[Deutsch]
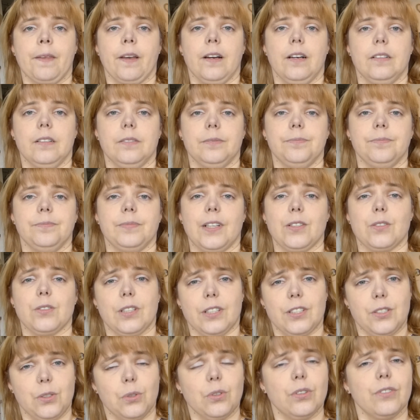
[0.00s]
Ähm, also
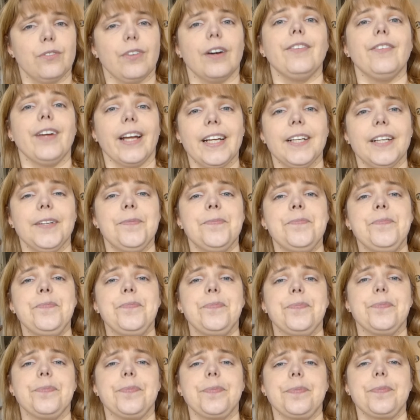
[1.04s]
das Jucken war weg,
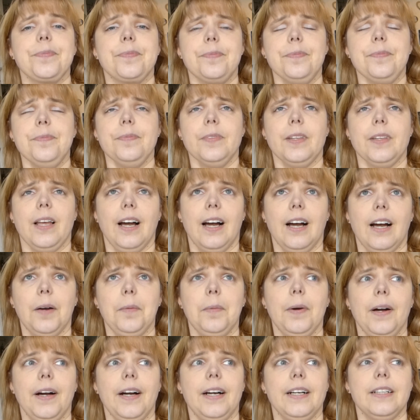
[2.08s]

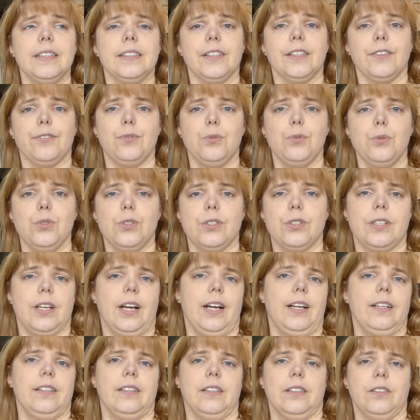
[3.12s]
aber der Fuß
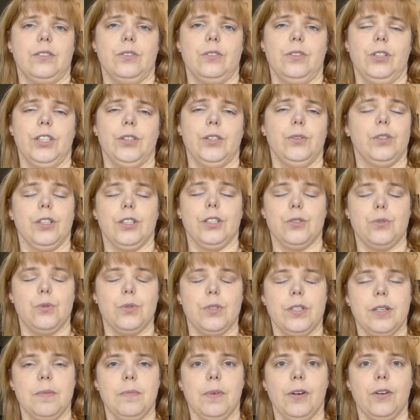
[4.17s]
tat natürlich oder
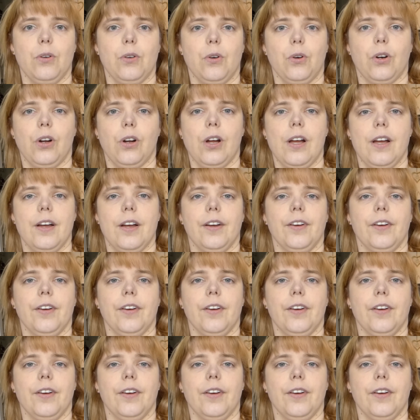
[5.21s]
tut immer noch